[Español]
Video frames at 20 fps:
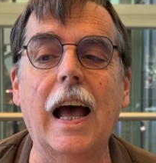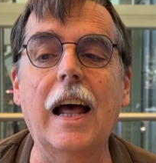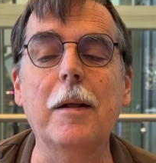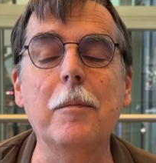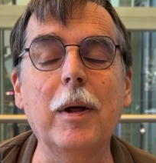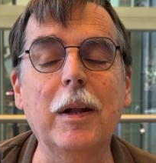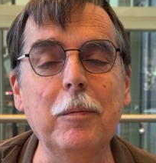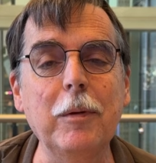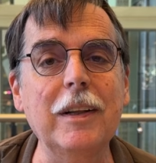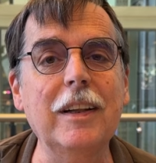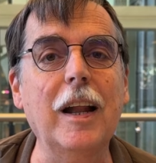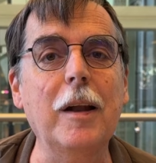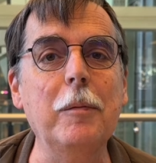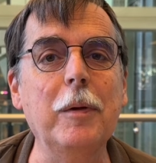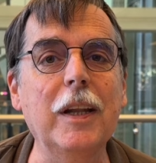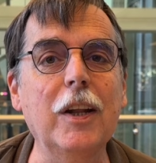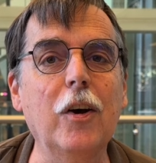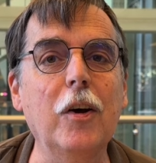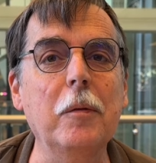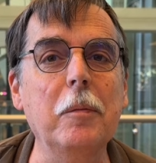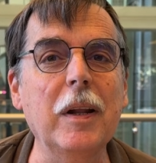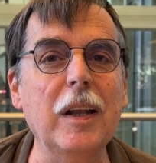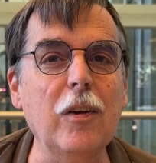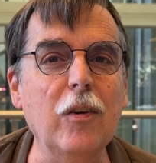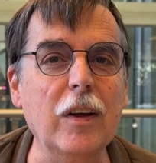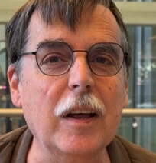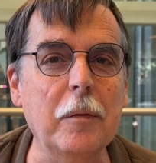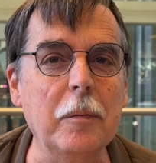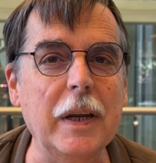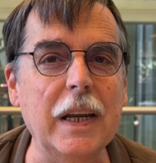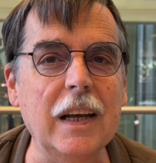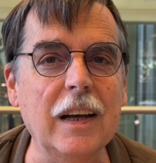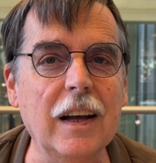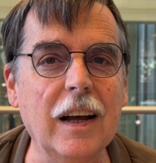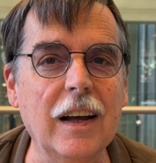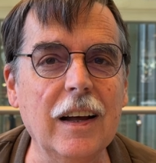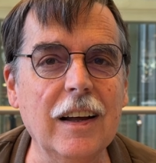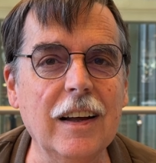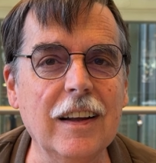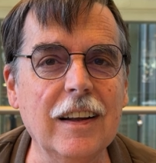Además ves el video y ves lo que
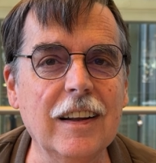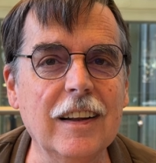brinca.